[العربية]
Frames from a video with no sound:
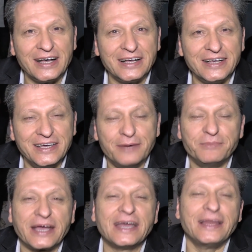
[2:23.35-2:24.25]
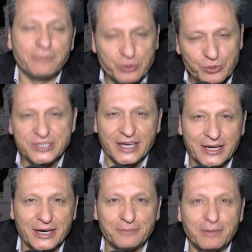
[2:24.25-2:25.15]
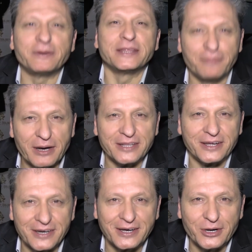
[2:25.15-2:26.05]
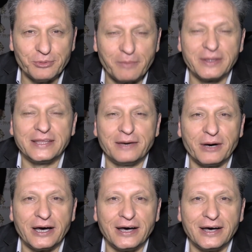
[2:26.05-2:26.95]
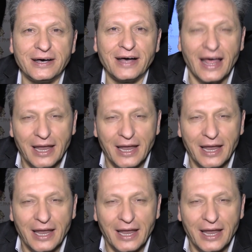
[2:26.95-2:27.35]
ايامنا كلها بتكون سراء ما بدنا بقى ضراء وما بدنا بقى